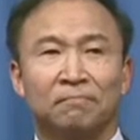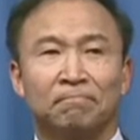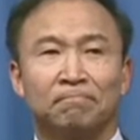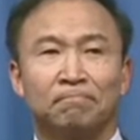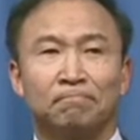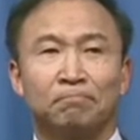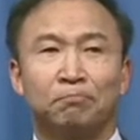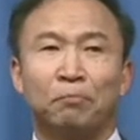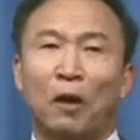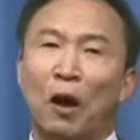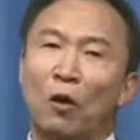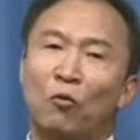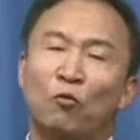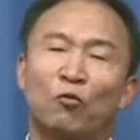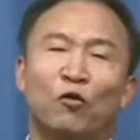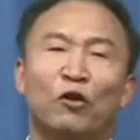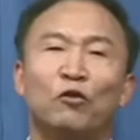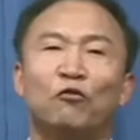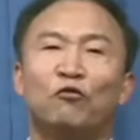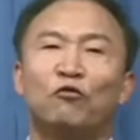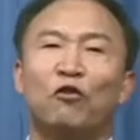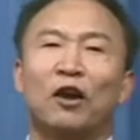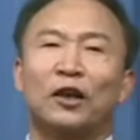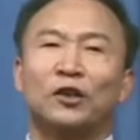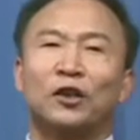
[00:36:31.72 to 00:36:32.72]
把文
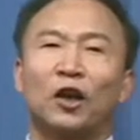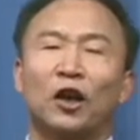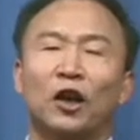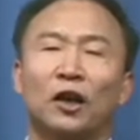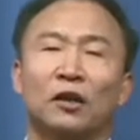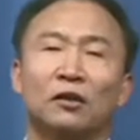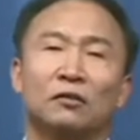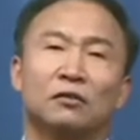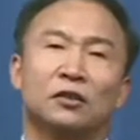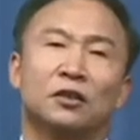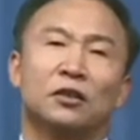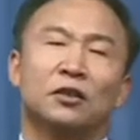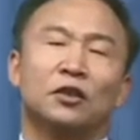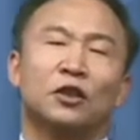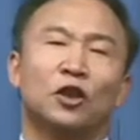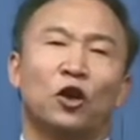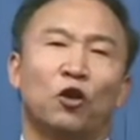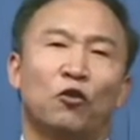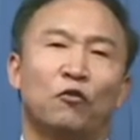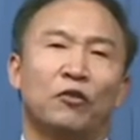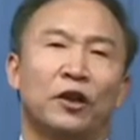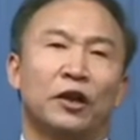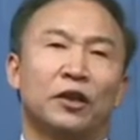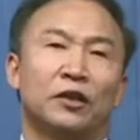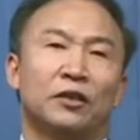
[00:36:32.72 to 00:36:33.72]
放到了次要
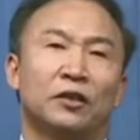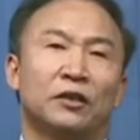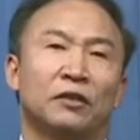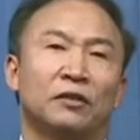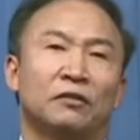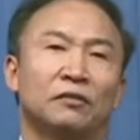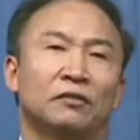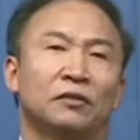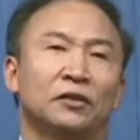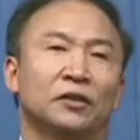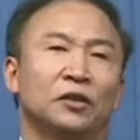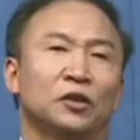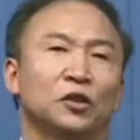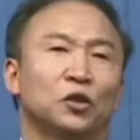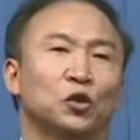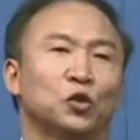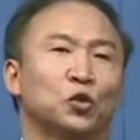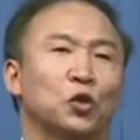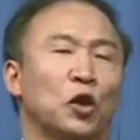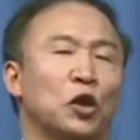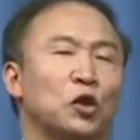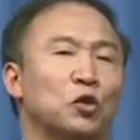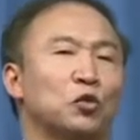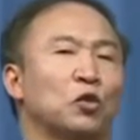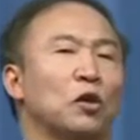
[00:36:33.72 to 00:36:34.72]
位置，
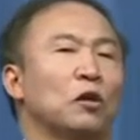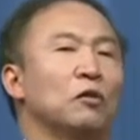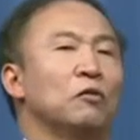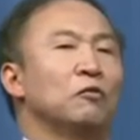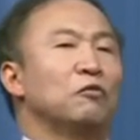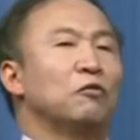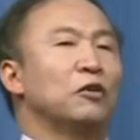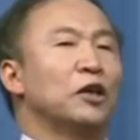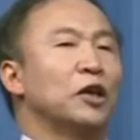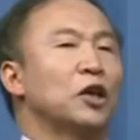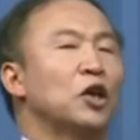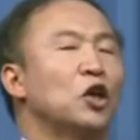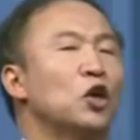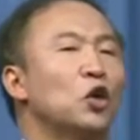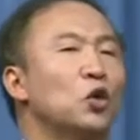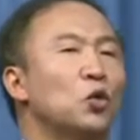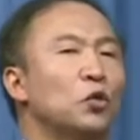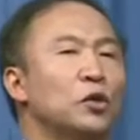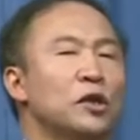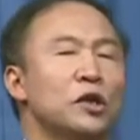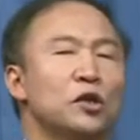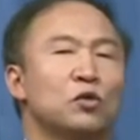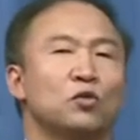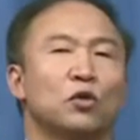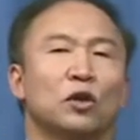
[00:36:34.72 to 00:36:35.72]
所以说为后
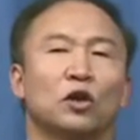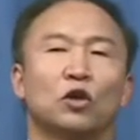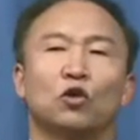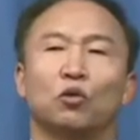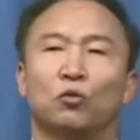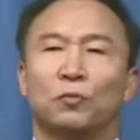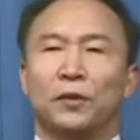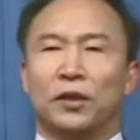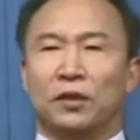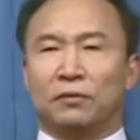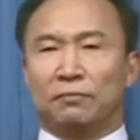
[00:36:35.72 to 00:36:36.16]
人所诟病。